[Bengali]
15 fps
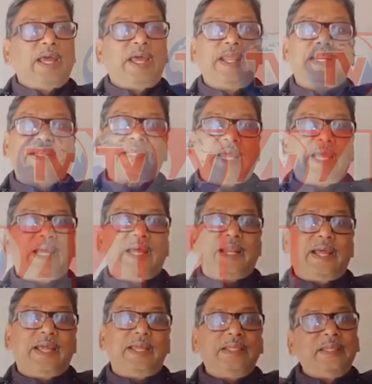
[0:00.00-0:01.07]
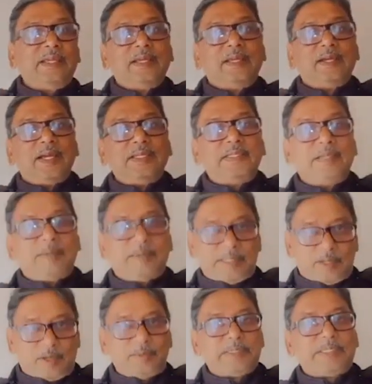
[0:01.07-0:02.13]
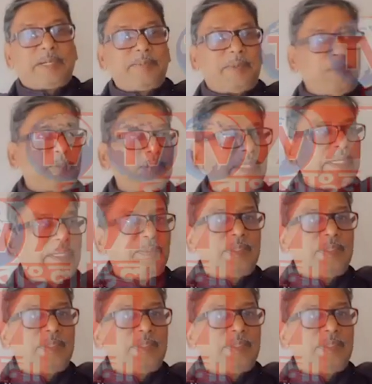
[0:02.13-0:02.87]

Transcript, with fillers: অন্যায়ের জায়গা নাই এই যে আমাদের অভিষেক বাবু